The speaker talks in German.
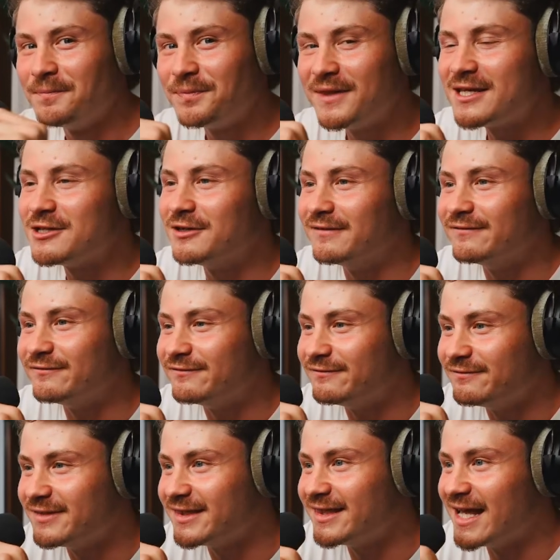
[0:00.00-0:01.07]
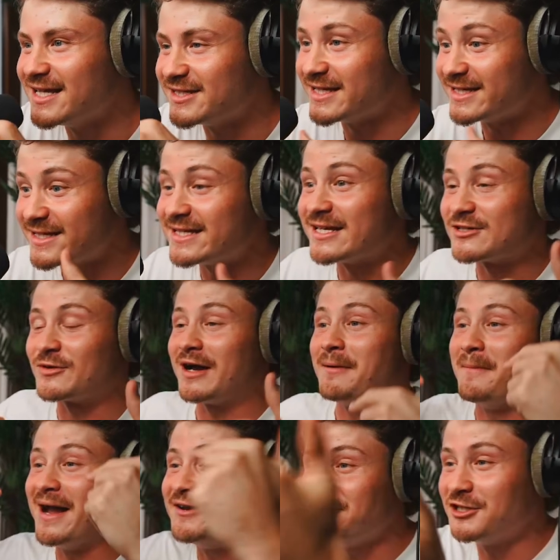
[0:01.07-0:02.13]
Nicht nur, also es ist ja sogar
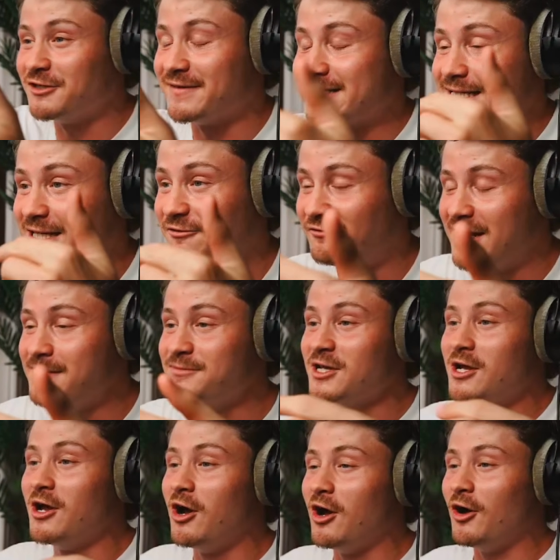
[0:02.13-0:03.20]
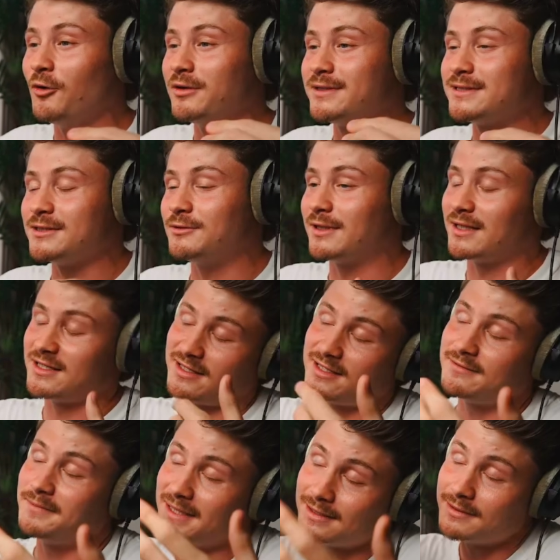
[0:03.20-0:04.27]
mein Video, was ich gefilmt und, oder ich,
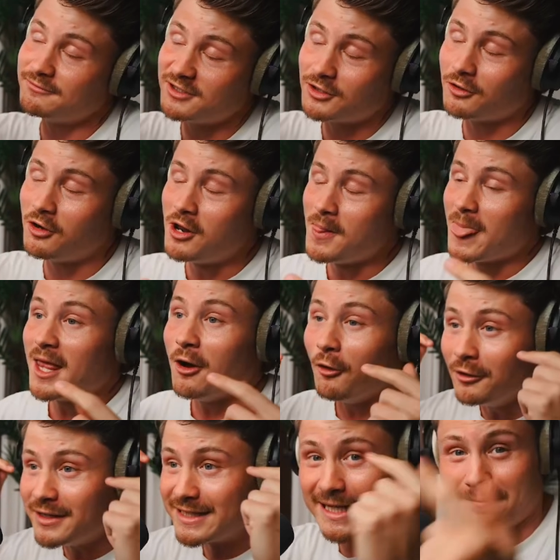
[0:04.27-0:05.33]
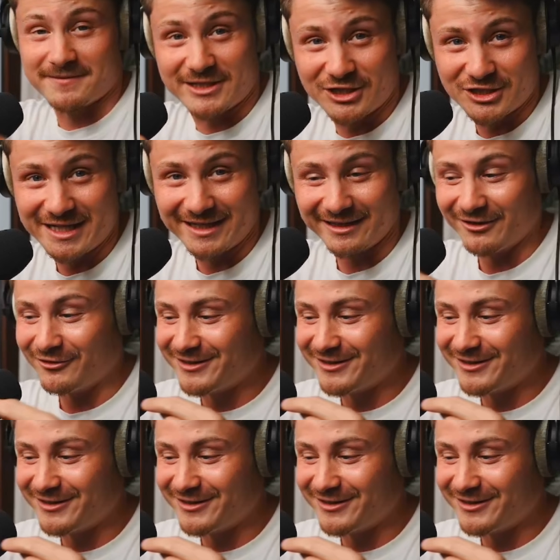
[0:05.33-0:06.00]
ich bin im Video und ich habe es geschnitten.